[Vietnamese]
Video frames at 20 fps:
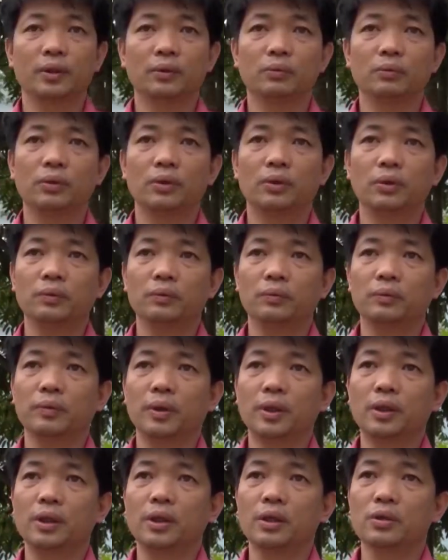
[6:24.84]
Chúng tôi vẫn
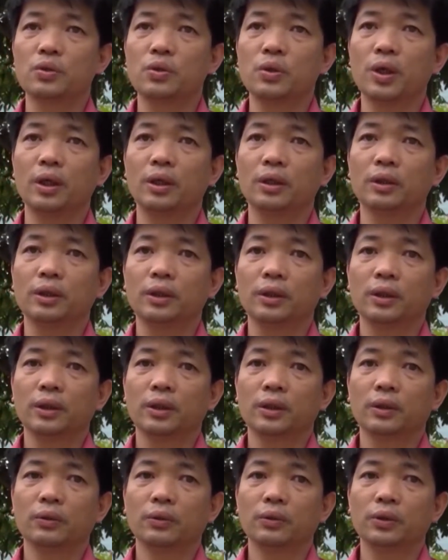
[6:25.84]
thường xuyên
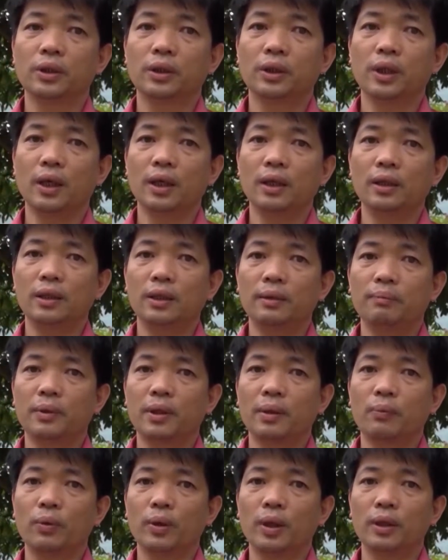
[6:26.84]
tổ chức các cái lớp tập
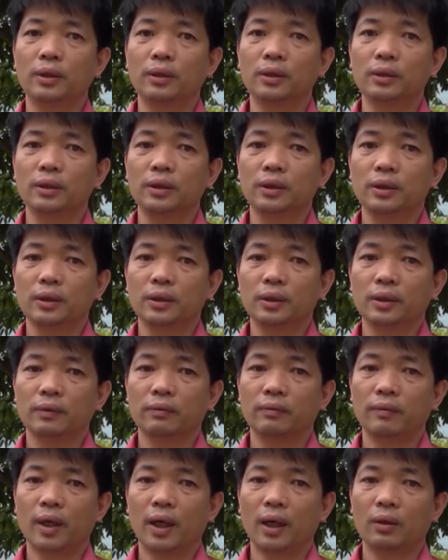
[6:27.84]
huấn
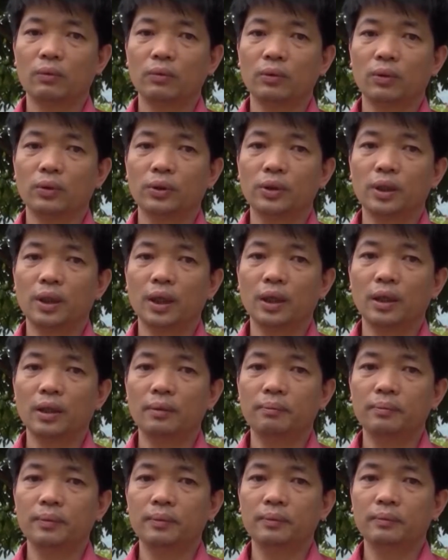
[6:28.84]
và cũng tổ chức các cái lớp
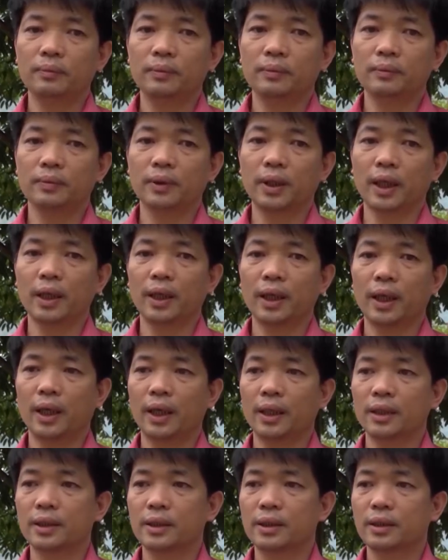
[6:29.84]
ừ, dạy nghề
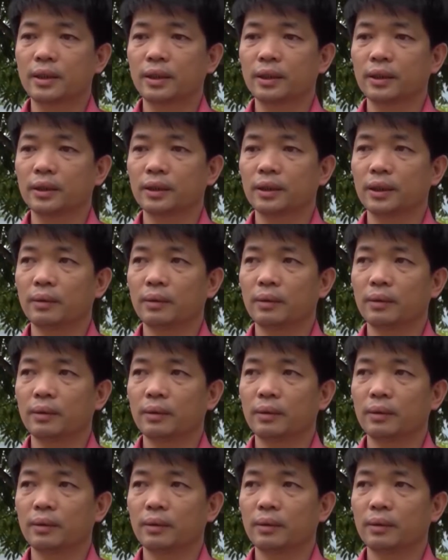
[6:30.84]
ừ,